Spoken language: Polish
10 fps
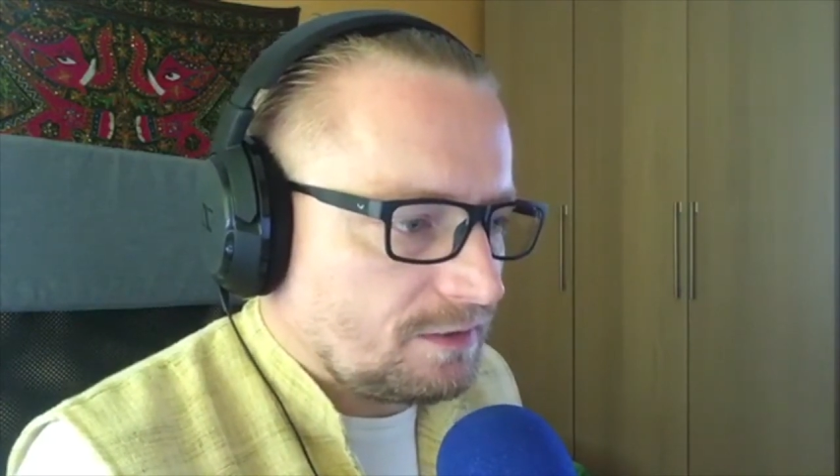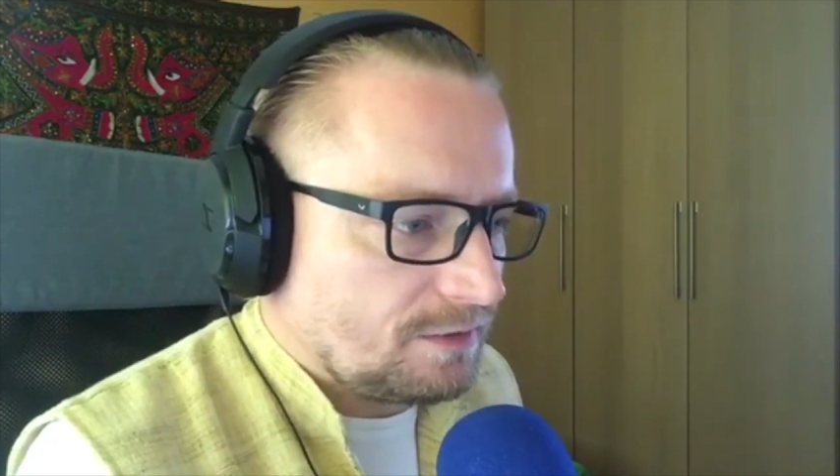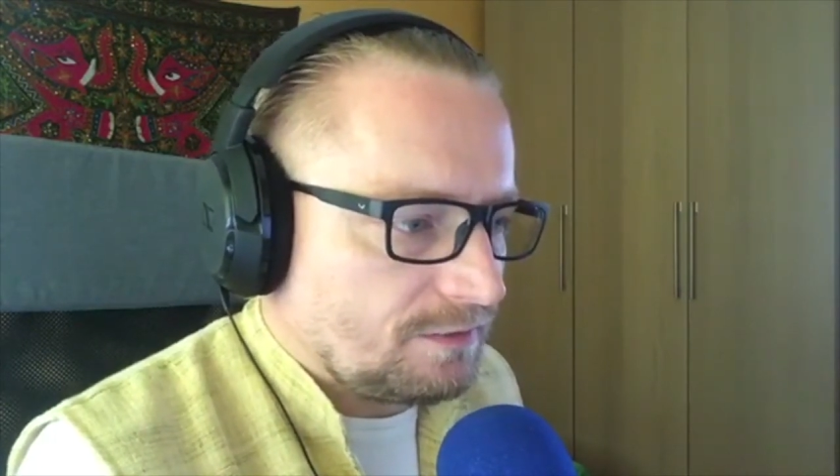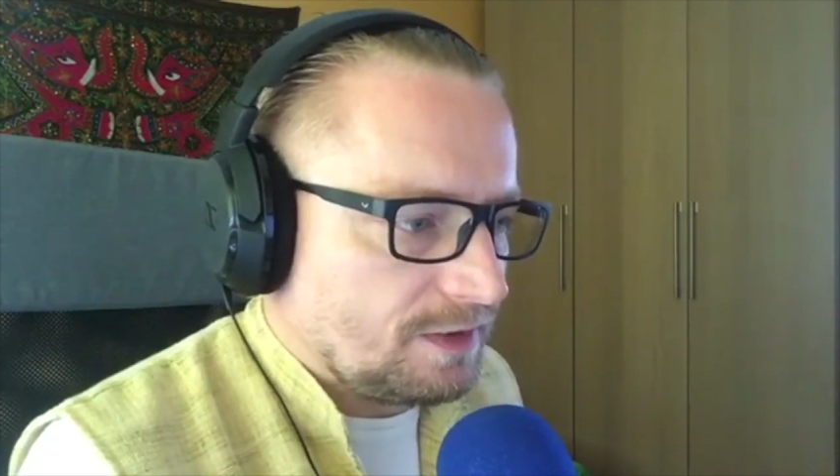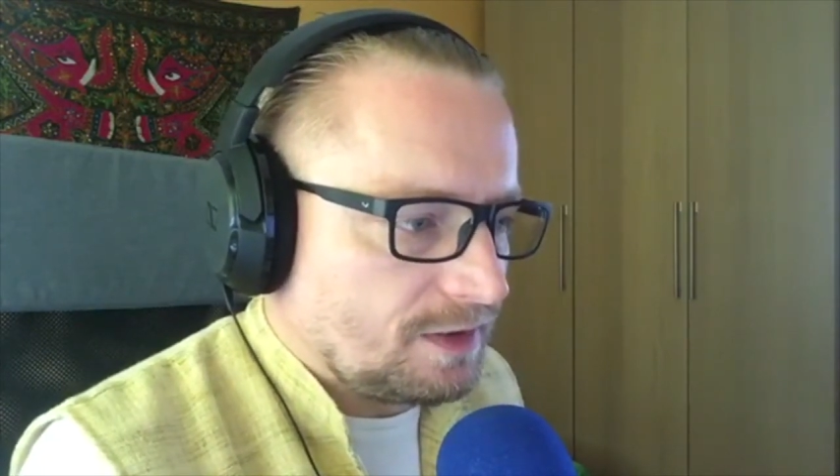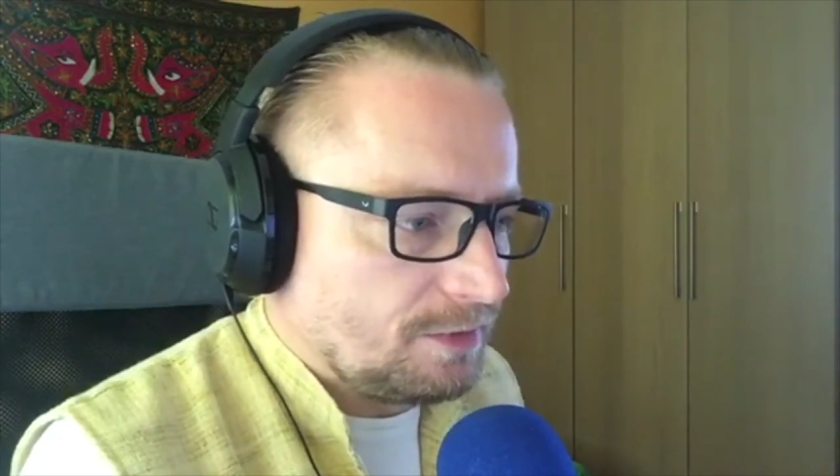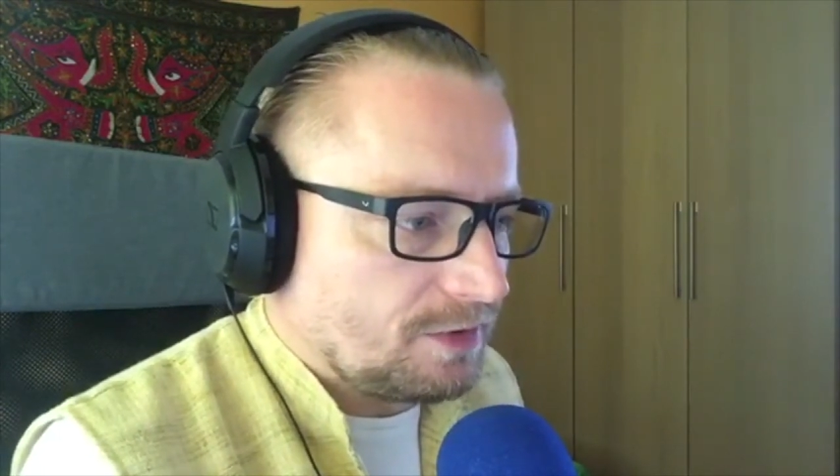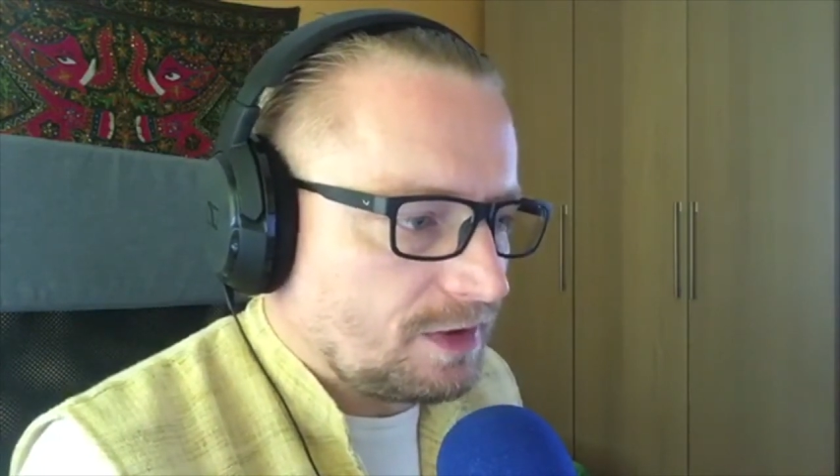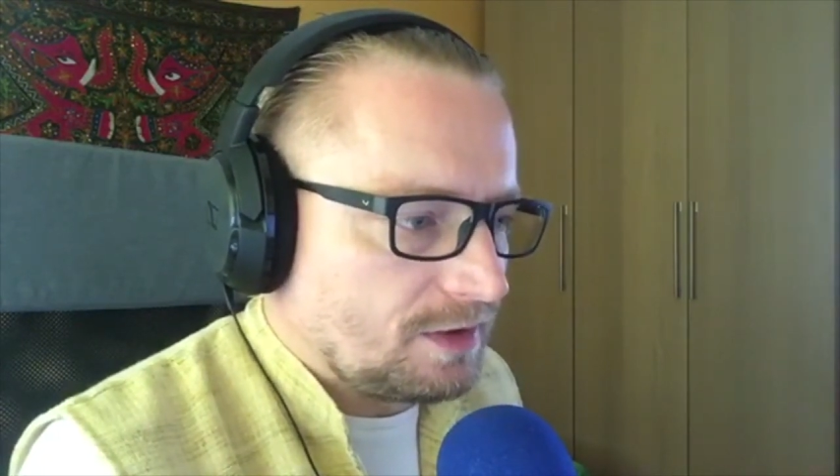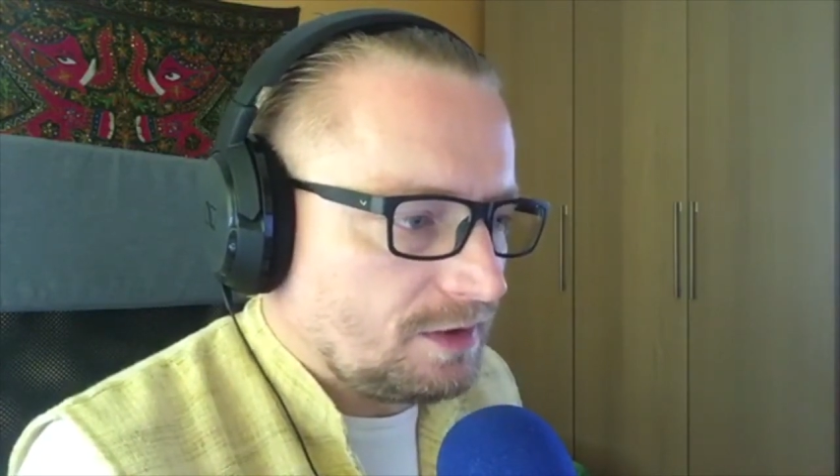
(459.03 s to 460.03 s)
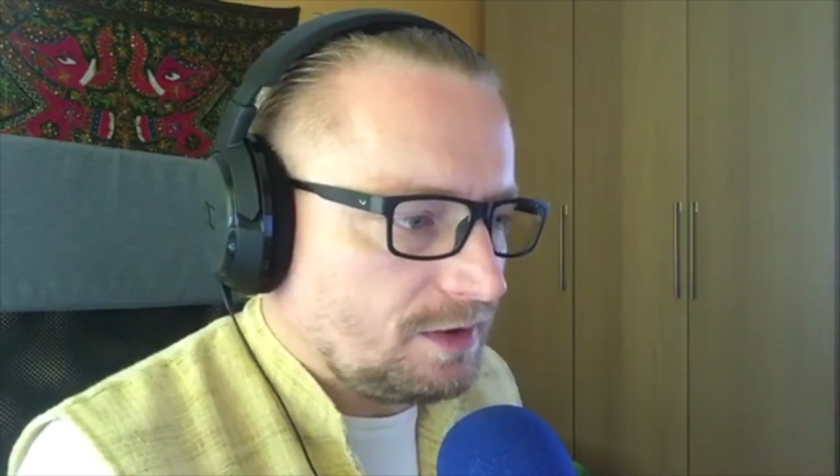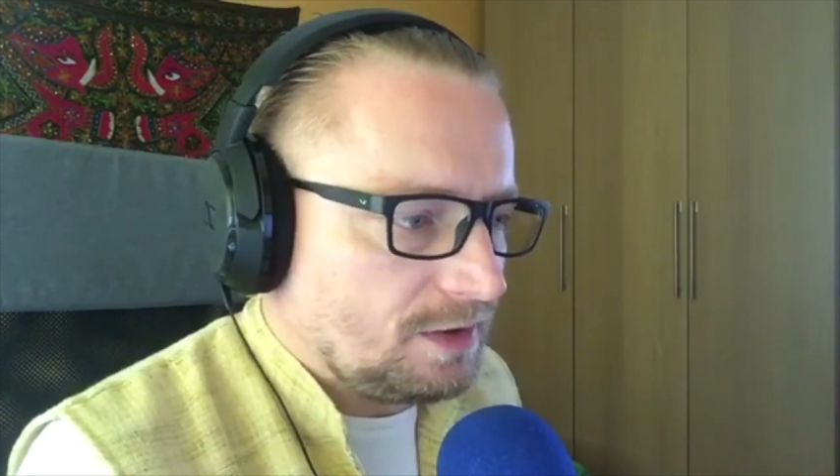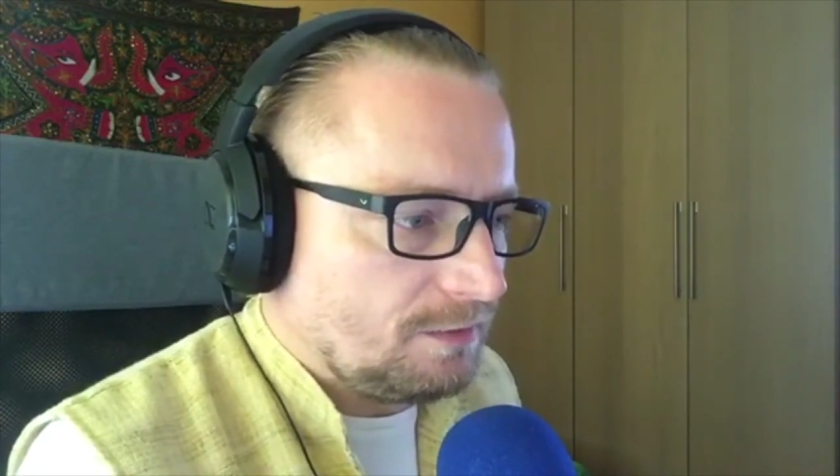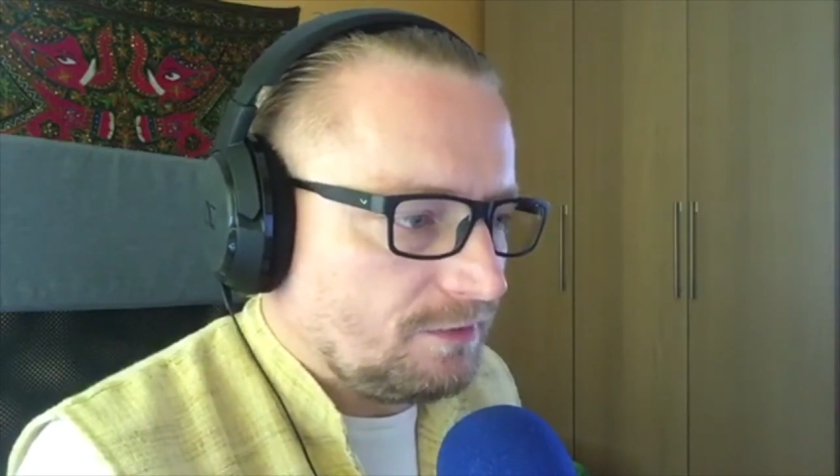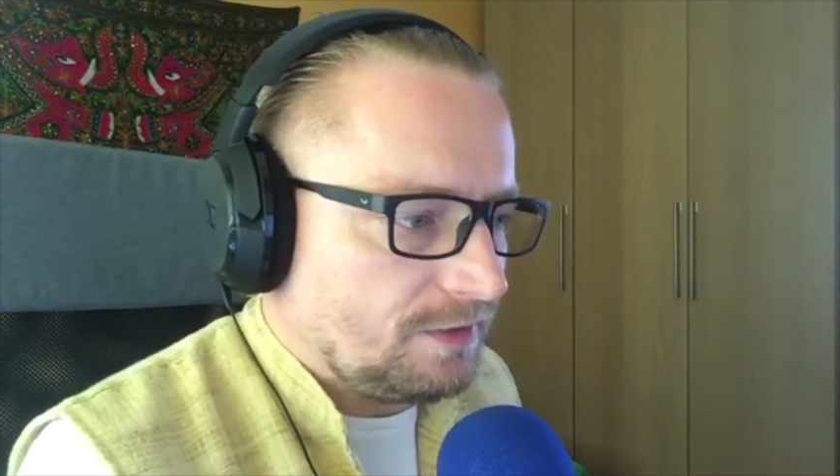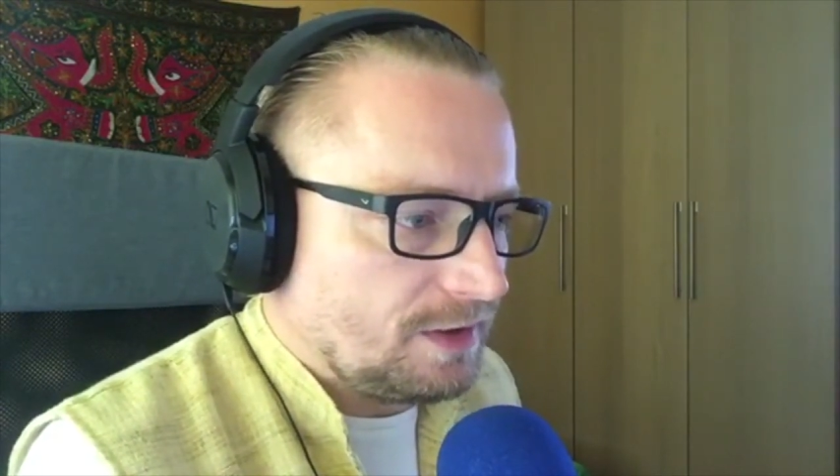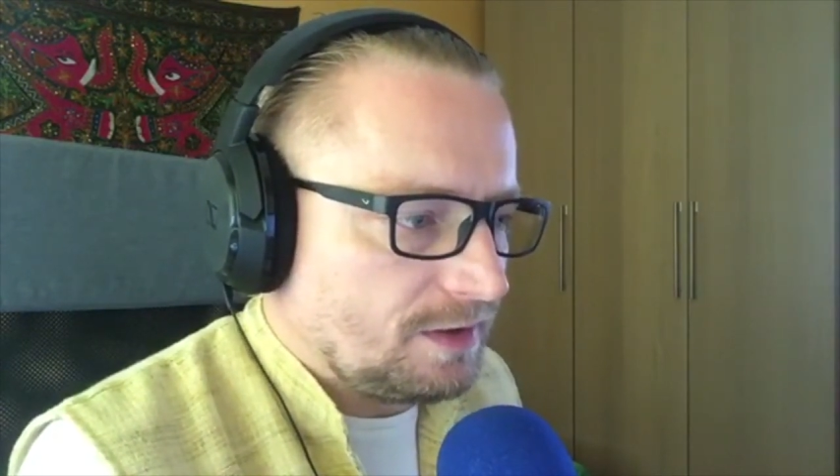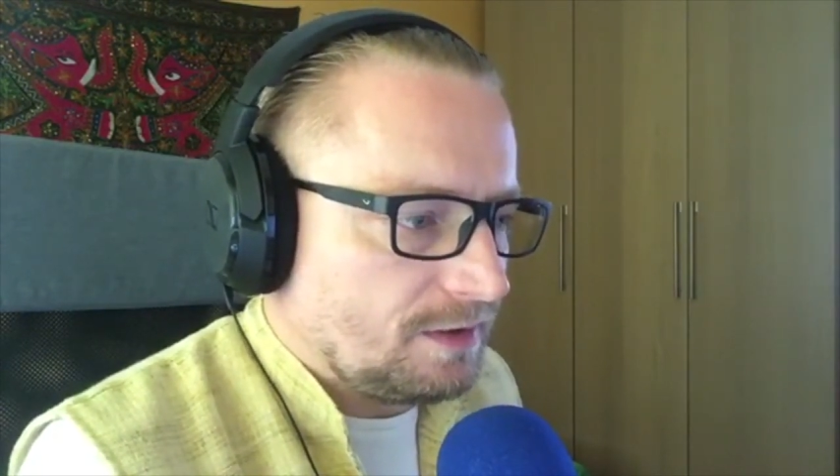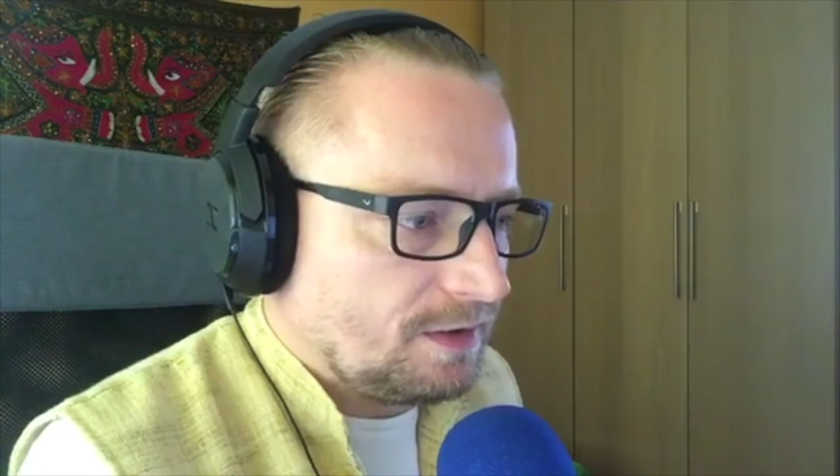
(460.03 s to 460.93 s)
swoje ramiona, ja mówię,